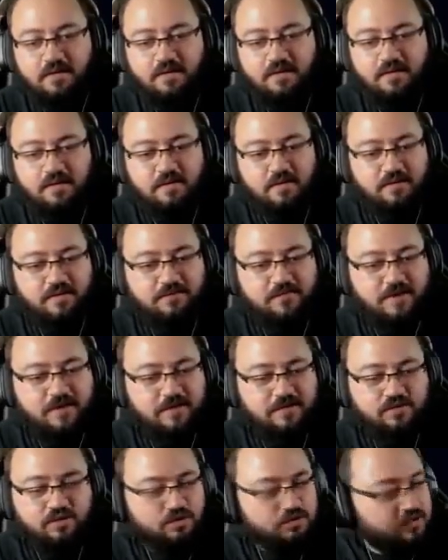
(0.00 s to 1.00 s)
Ee,
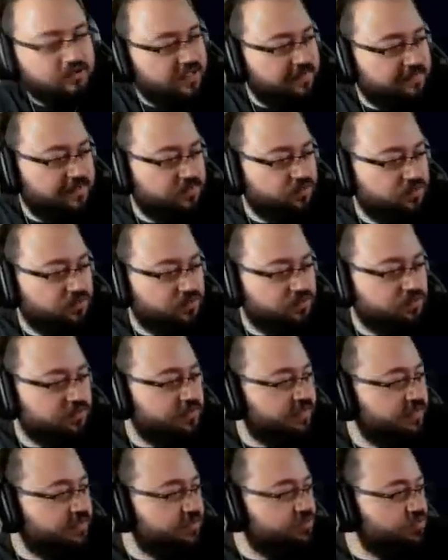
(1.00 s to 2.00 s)
ve sosyal medya
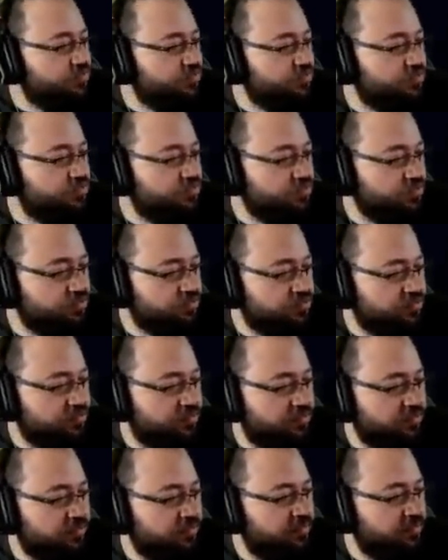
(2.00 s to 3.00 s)
olsun neresi olursa
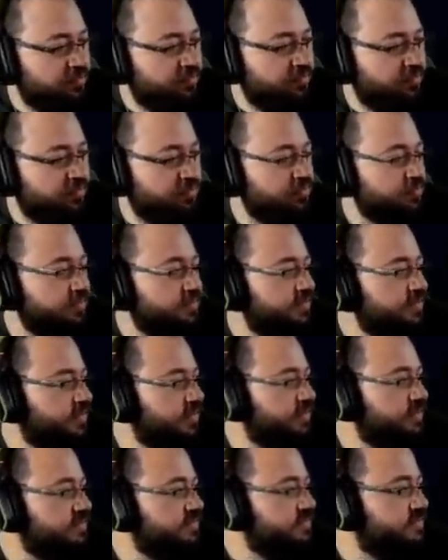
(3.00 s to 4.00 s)
olsun onların
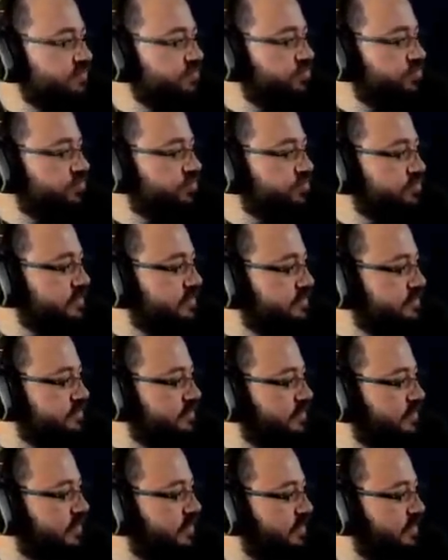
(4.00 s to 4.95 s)
arkasında olacağız.